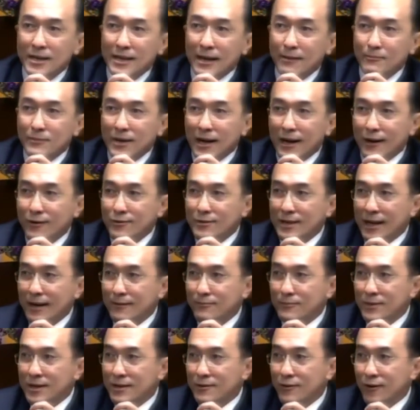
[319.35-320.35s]
นำเข้าจาก
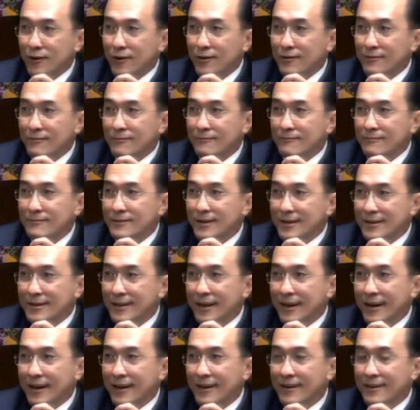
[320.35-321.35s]
เมืองนอกเยอะ
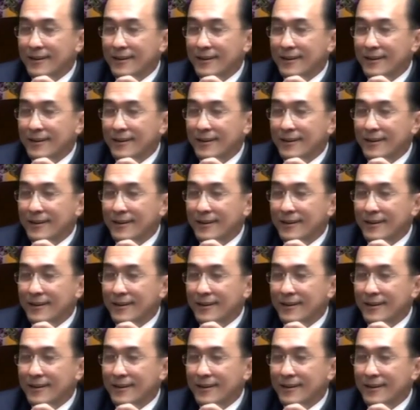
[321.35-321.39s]
แยะ